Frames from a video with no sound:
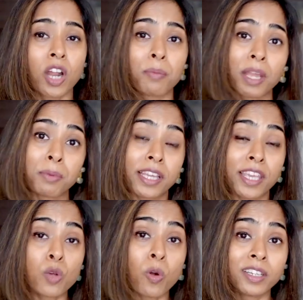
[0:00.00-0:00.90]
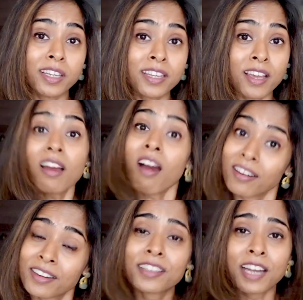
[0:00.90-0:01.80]
और हमने अभी देखी क्वांटिटी क्या
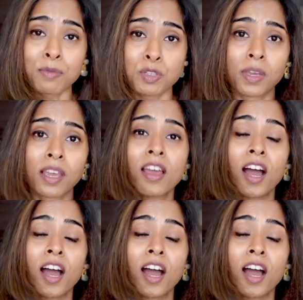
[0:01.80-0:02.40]
हंड्रेड ग्राम्स में